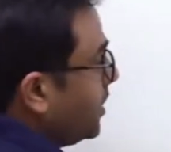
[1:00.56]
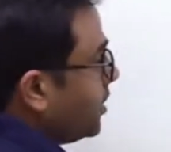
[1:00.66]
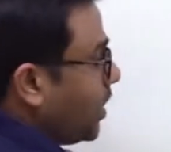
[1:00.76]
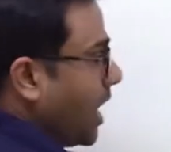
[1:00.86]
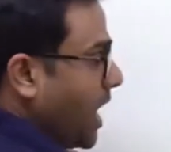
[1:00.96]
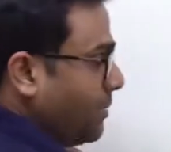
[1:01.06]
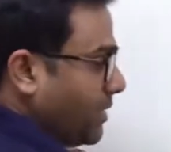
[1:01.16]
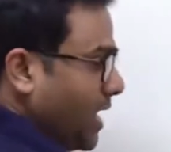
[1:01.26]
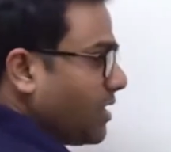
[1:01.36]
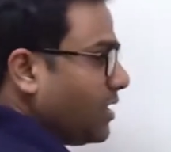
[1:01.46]
तो आप
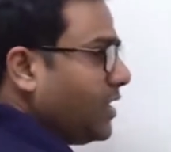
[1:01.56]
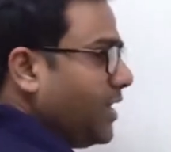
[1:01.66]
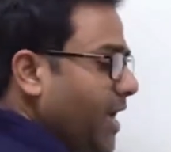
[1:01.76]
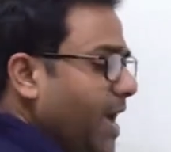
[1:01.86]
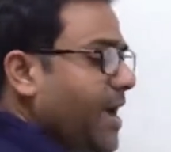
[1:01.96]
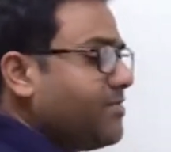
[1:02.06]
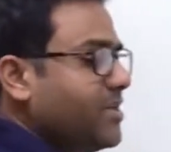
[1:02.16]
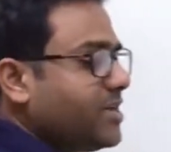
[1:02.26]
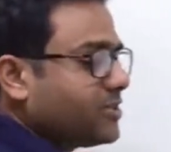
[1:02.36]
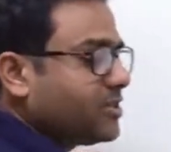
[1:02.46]
क्या कर रहे हैं हैवी
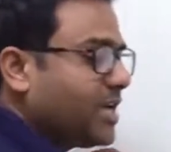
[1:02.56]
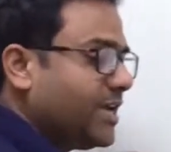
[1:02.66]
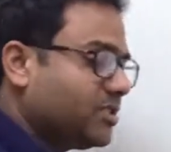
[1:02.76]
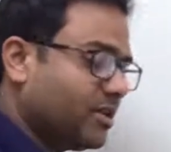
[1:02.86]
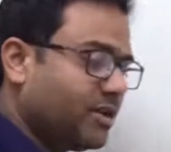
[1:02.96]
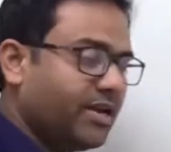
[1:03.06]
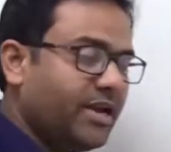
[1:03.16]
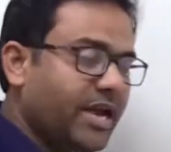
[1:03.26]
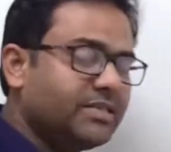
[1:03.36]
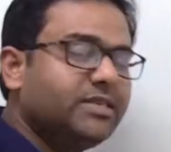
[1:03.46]
एक्सरसाइज कर रहे
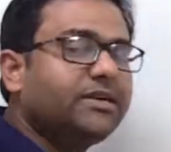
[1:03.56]
हैं ऐसी